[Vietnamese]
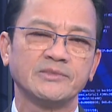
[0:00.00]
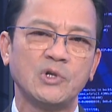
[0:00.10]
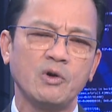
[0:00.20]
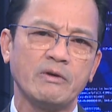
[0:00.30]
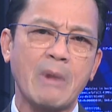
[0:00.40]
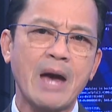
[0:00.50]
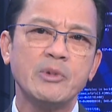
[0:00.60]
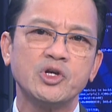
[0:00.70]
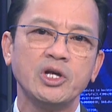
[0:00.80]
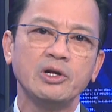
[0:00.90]
thưa quý vị
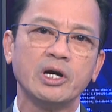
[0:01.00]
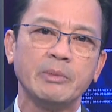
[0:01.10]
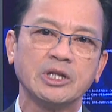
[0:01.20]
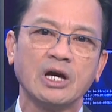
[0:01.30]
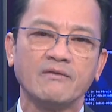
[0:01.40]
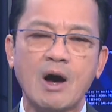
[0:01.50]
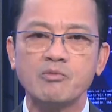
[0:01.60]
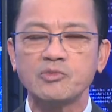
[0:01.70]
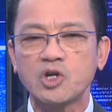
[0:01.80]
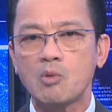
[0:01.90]
39 người bị tử
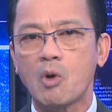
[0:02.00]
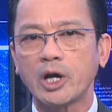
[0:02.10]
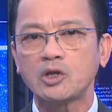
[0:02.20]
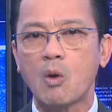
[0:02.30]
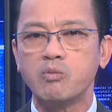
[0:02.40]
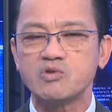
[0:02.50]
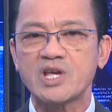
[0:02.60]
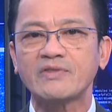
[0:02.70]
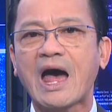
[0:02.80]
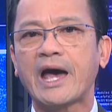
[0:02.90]
vong trong một cái thùng
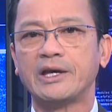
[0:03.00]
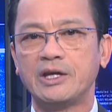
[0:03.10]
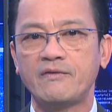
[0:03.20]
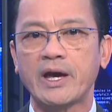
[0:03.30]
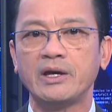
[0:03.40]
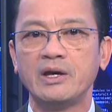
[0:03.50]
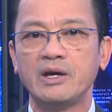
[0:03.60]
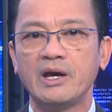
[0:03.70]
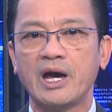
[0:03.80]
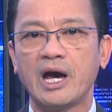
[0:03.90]
xe tải như vậy
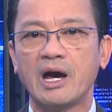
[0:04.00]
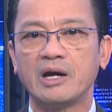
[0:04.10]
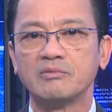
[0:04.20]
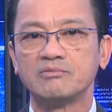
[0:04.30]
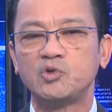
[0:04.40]
à,